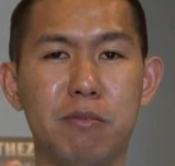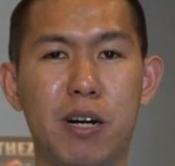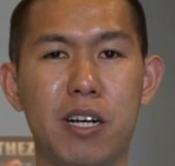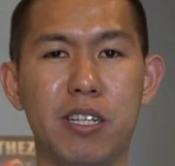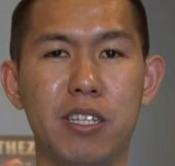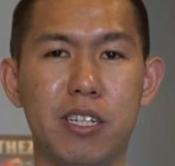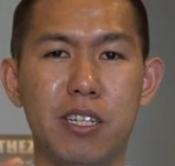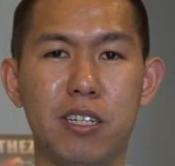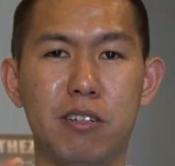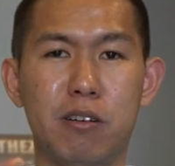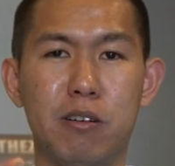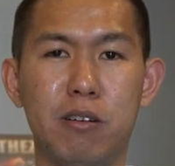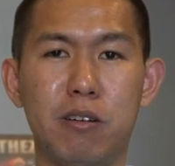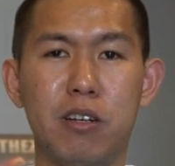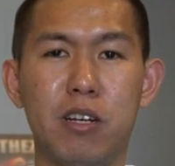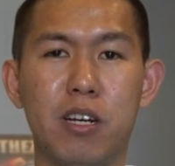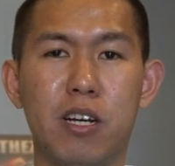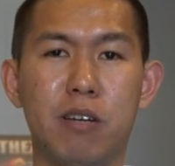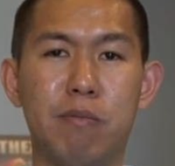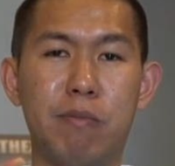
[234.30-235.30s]
banget. Jadi gue
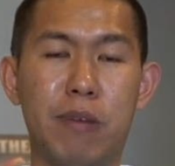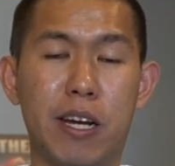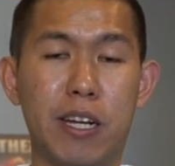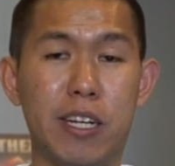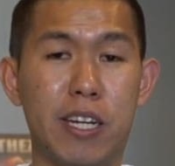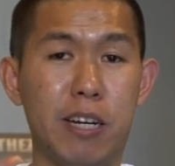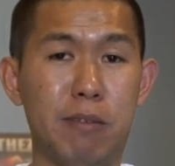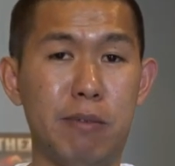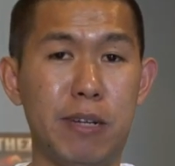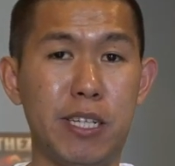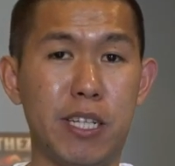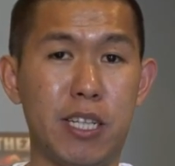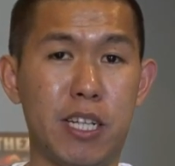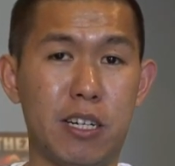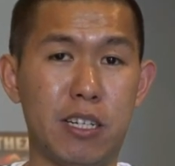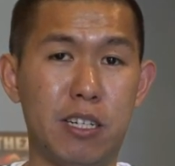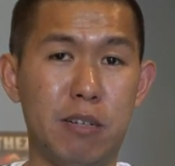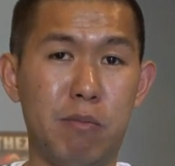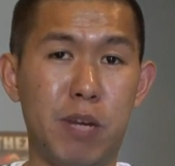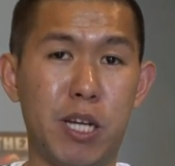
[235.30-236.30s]
mereka dia main
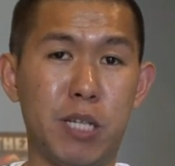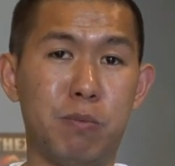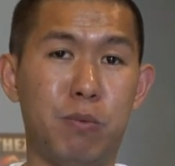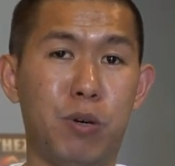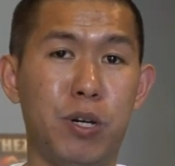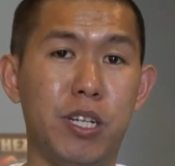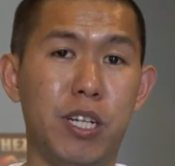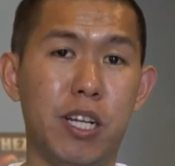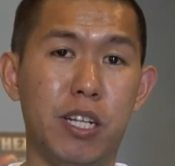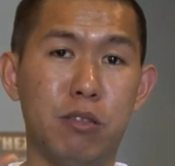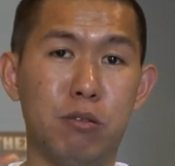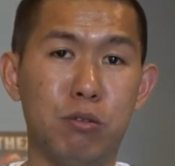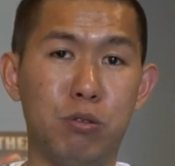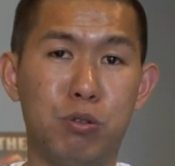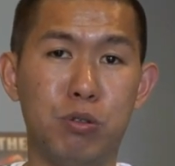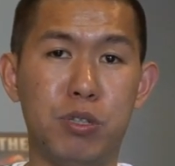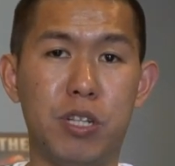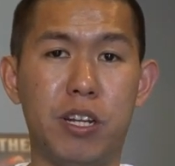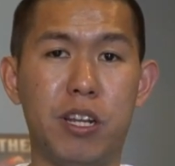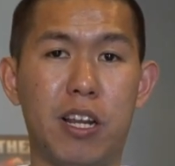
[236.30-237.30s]
nyetak 16 poin dan 7
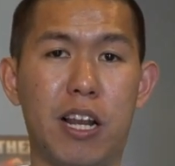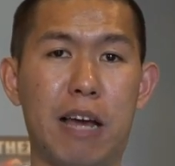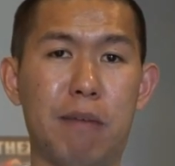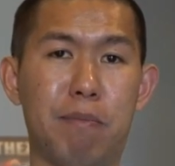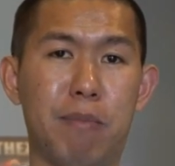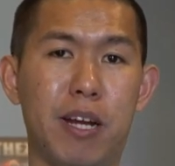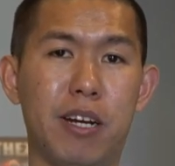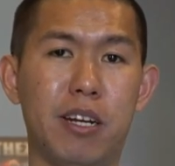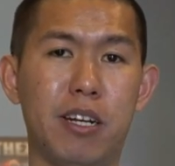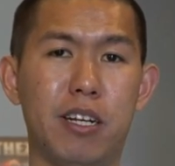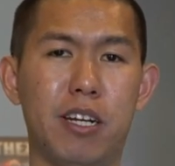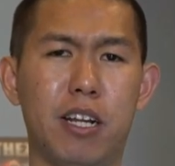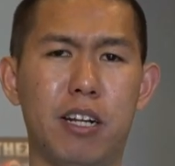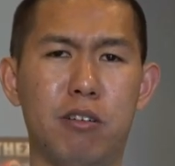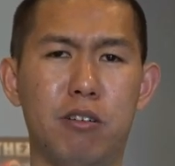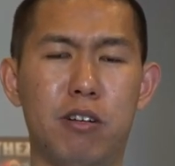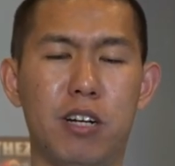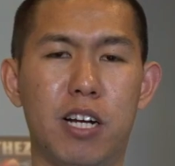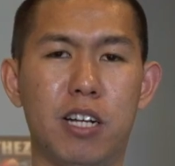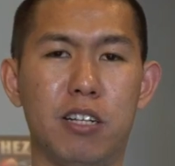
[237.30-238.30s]
dari 8 dan
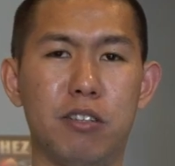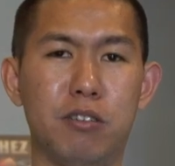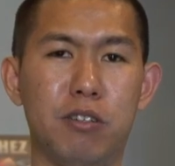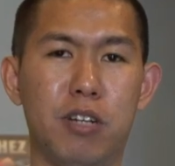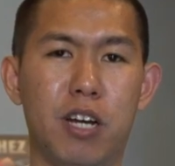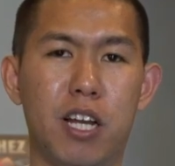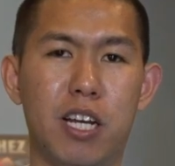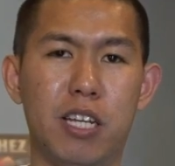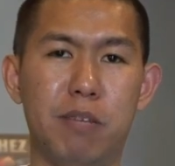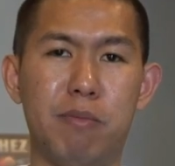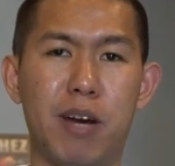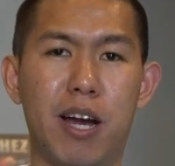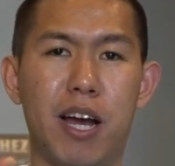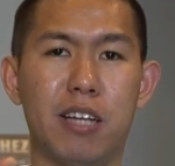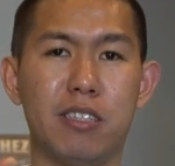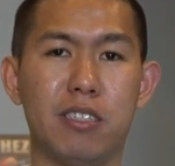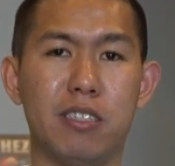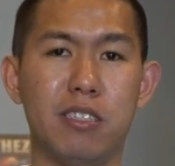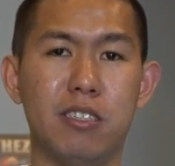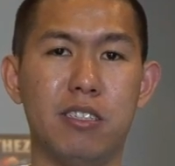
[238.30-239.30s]
kalau salah itu juga 5
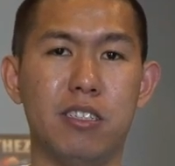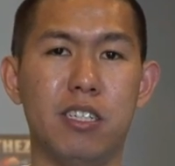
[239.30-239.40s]
assist.